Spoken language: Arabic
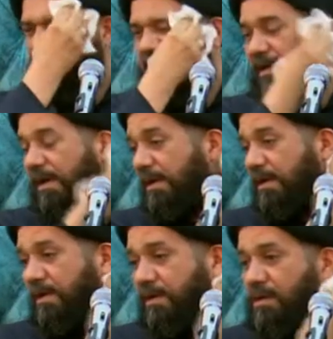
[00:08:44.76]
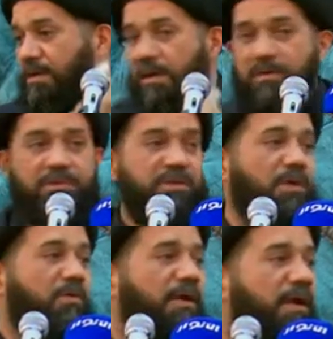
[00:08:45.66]
لي إياها
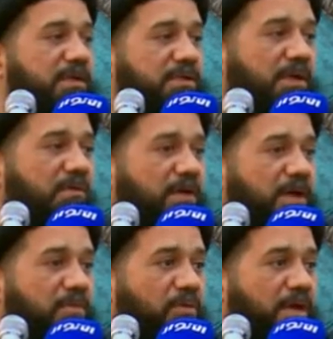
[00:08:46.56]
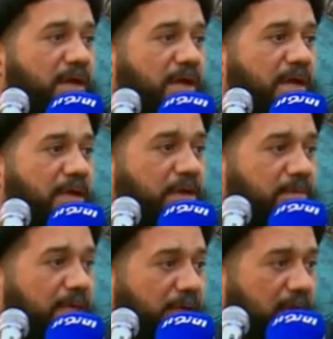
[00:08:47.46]
وصيح وياي صيح وياي بويا أهل
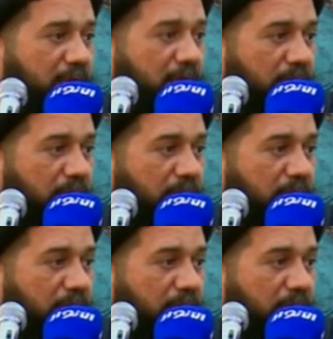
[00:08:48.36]
المدينة